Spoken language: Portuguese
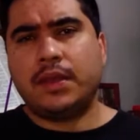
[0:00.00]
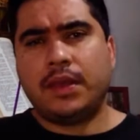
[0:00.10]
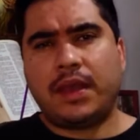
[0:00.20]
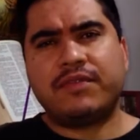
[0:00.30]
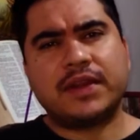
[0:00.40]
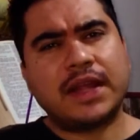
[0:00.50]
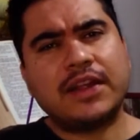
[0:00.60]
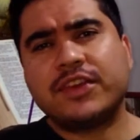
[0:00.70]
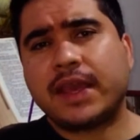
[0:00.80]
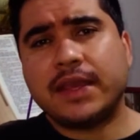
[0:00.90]
É
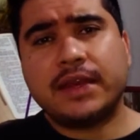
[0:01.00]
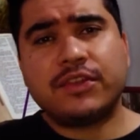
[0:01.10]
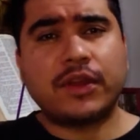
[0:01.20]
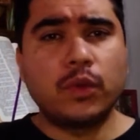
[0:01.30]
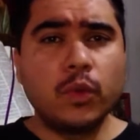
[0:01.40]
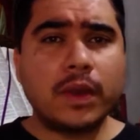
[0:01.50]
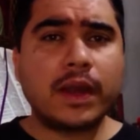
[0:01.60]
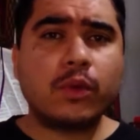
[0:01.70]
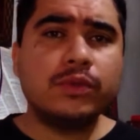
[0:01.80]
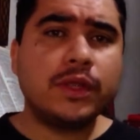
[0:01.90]
verdade que a igreja nunca
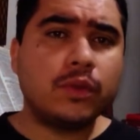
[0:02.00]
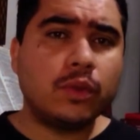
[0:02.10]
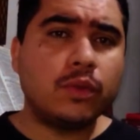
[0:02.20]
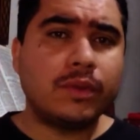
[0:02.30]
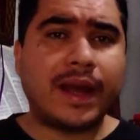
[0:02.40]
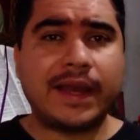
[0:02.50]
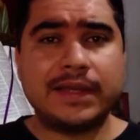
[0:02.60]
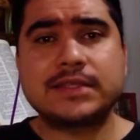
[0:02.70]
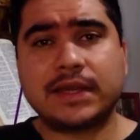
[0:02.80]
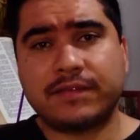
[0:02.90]
condenou a
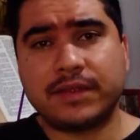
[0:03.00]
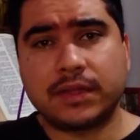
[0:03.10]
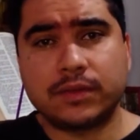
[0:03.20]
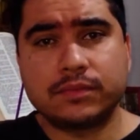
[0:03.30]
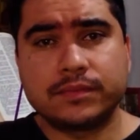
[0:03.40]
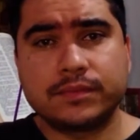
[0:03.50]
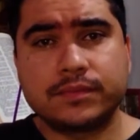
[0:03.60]
escravidão?